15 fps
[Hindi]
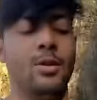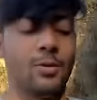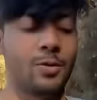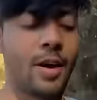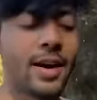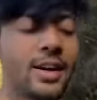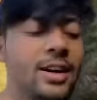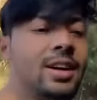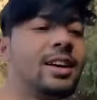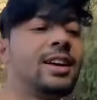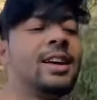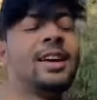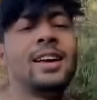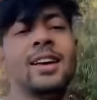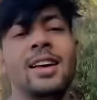फाइनली
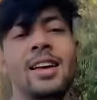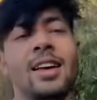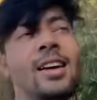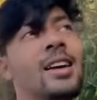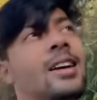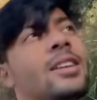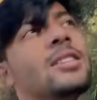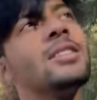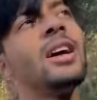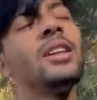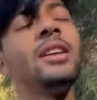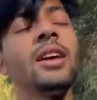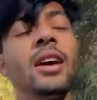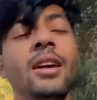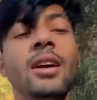
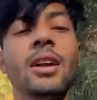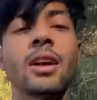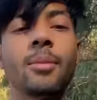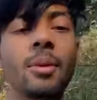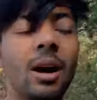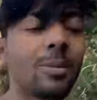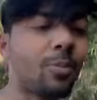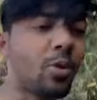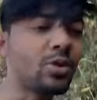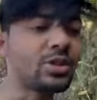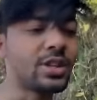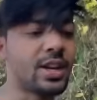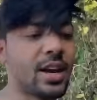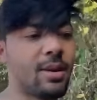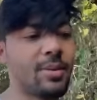दादी के घर के बाहर पहुंच
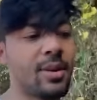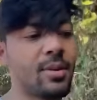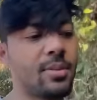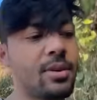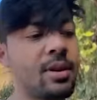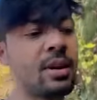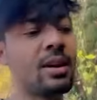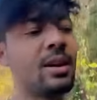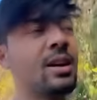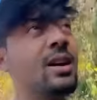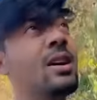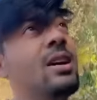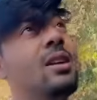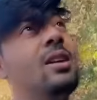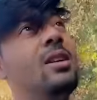गया मैं अब
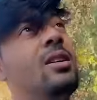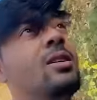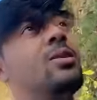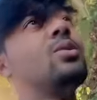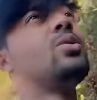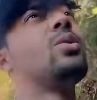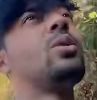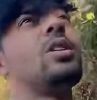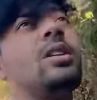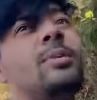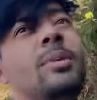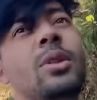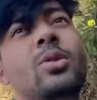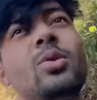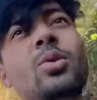दो कदम
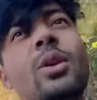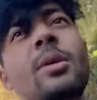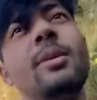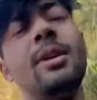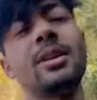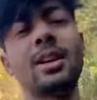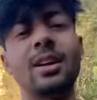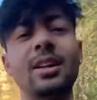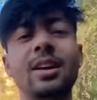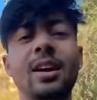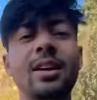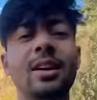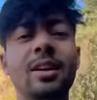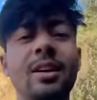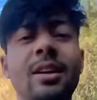की दूरी में दादी का
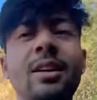घर